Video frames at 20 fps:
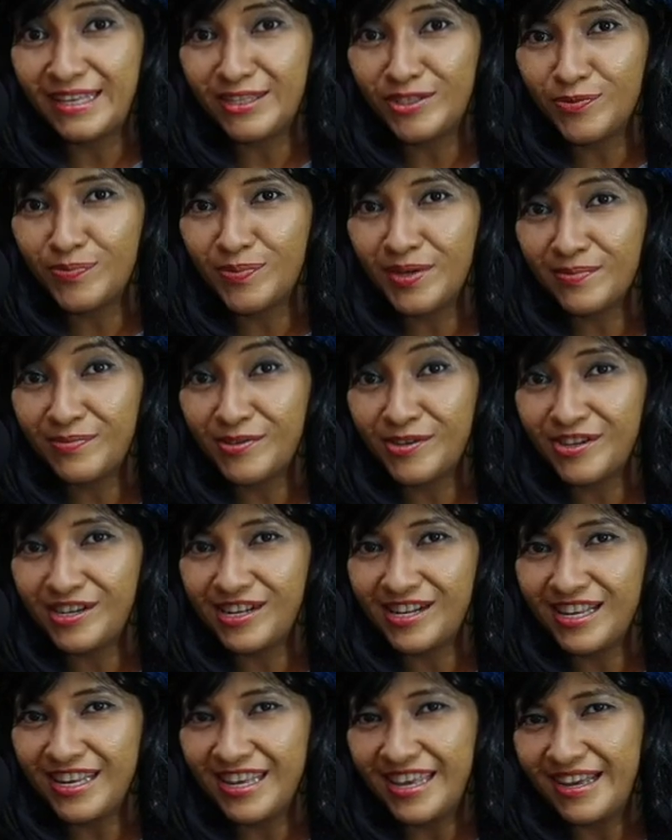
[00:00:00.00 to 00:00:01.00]
Ya,
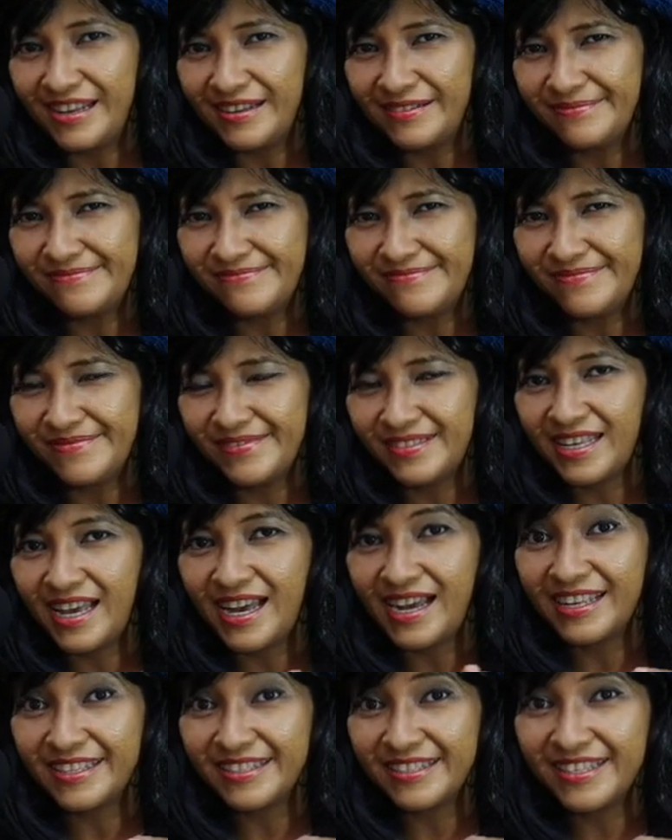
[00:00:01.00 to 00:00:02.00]
supermodel yang
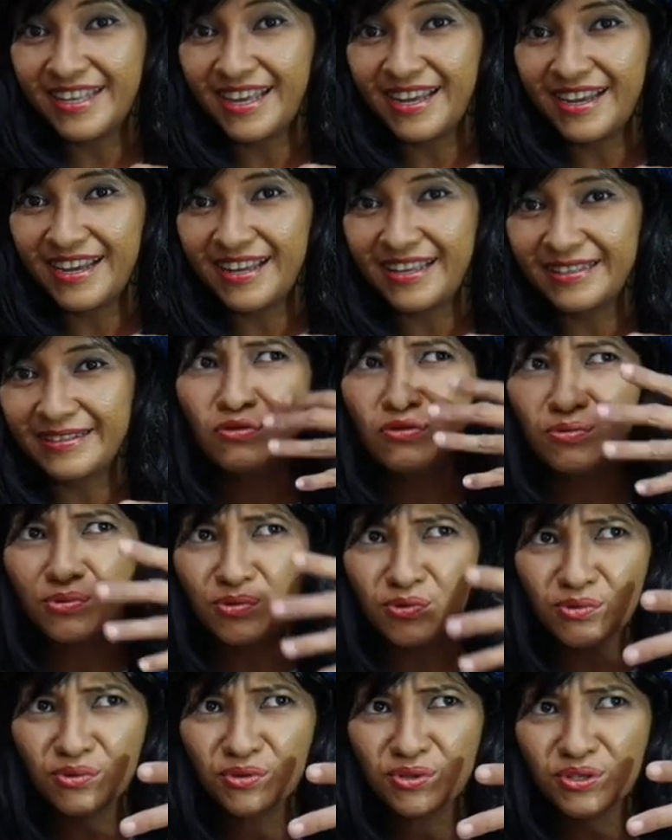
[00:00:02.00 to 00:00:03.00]
sangat-sangat
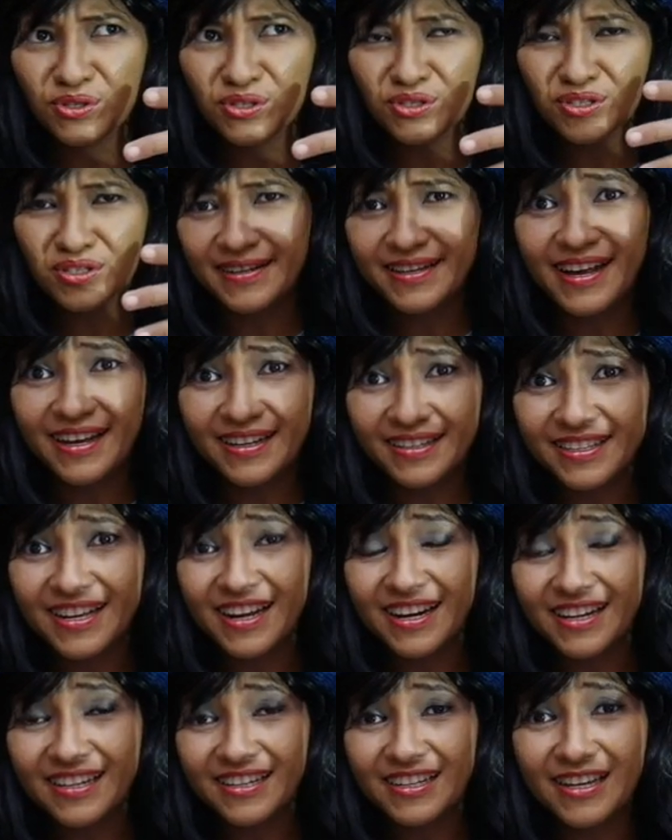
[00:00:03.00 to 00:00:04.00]
kurus
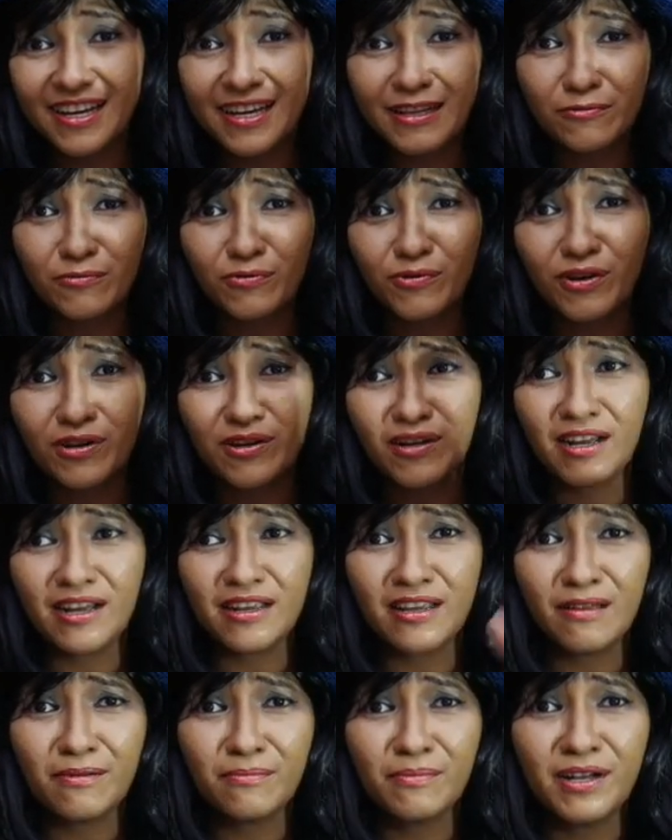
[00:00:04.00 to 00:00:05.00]
yang jalan di
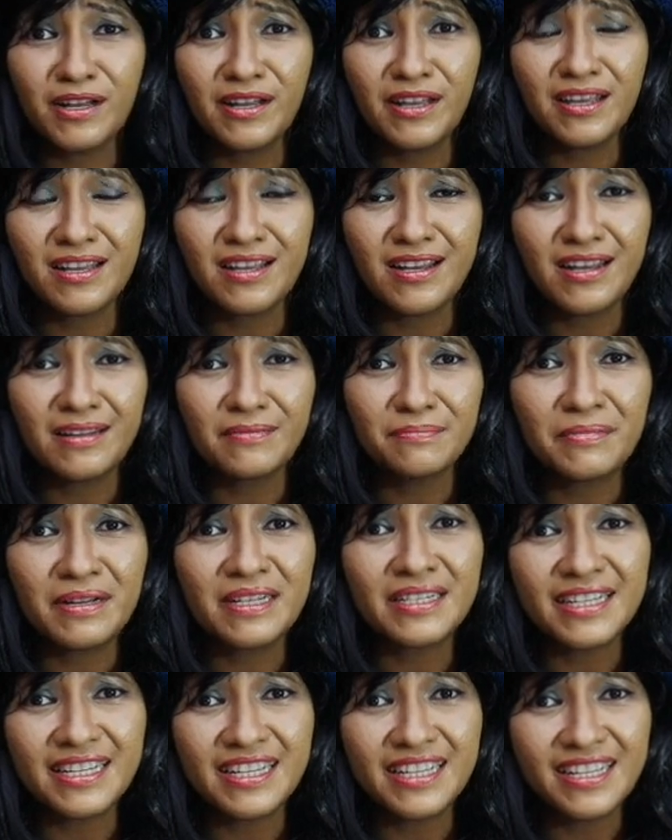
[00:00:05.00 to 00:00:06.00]
catwalk kayak
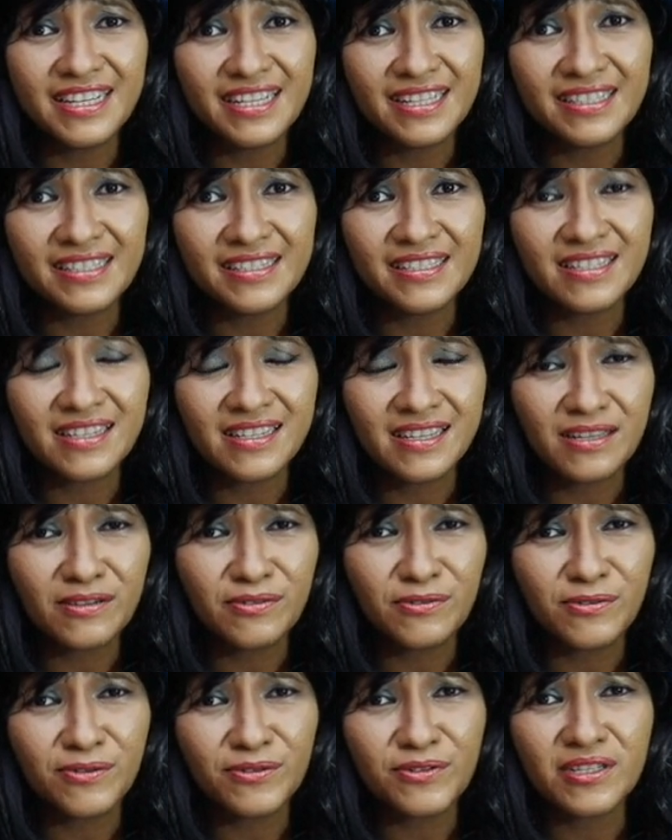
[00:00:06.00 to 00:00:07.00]
bagaikan manekin
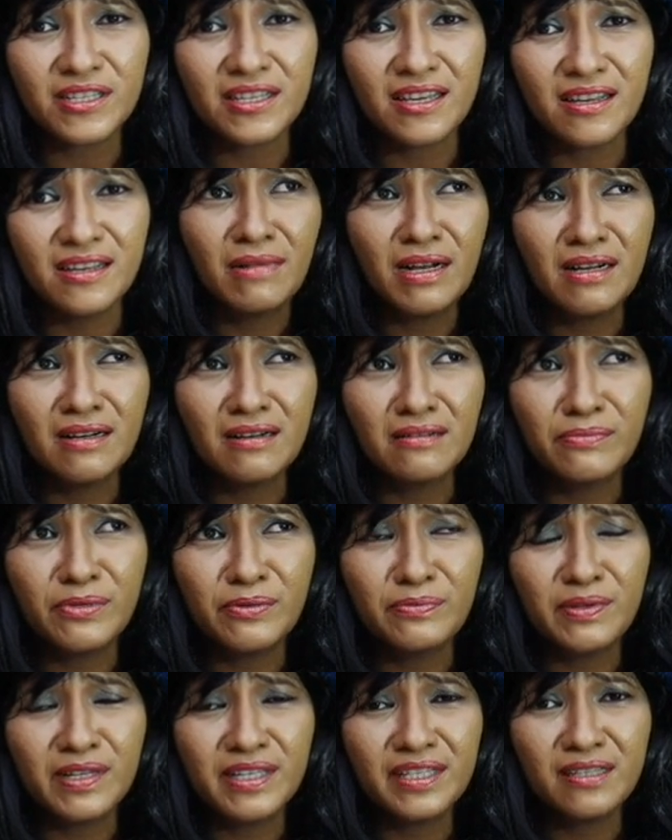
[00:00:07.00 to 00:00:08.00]
saking kurusnya
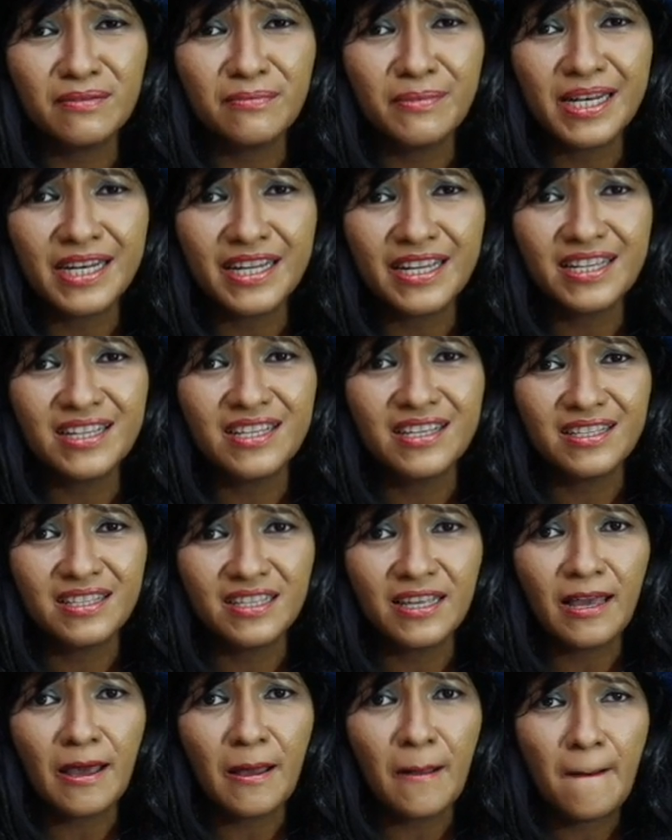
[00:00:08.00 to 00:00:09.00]
malah lebih berisi
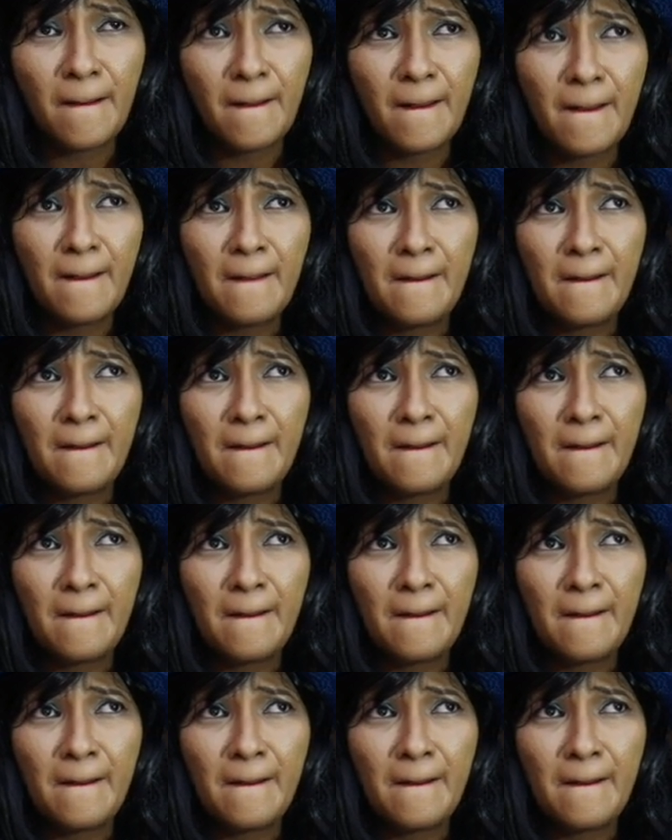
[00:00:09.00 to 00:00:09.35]
manekin ya